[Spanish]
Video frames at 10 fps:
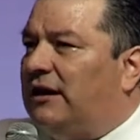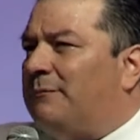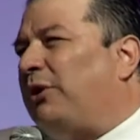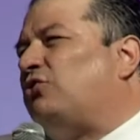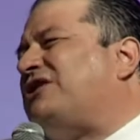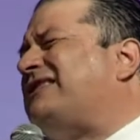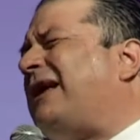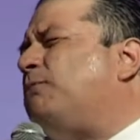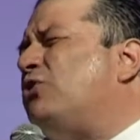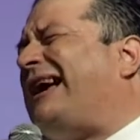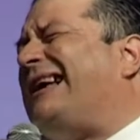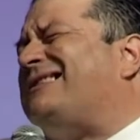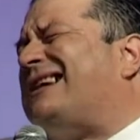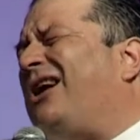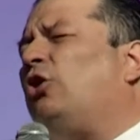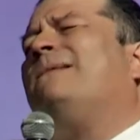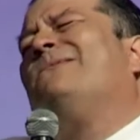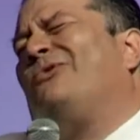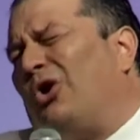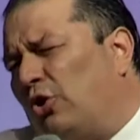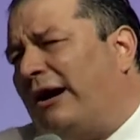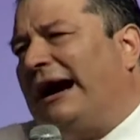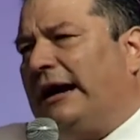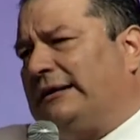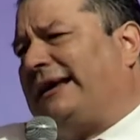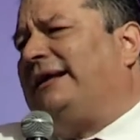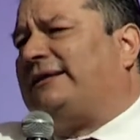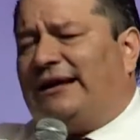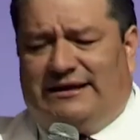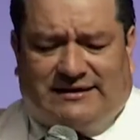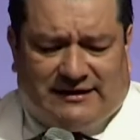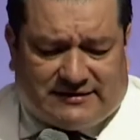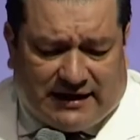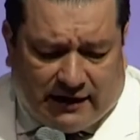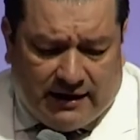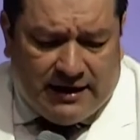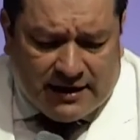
Pero si estás muy cansado, no lo hagas, quédate a descansar.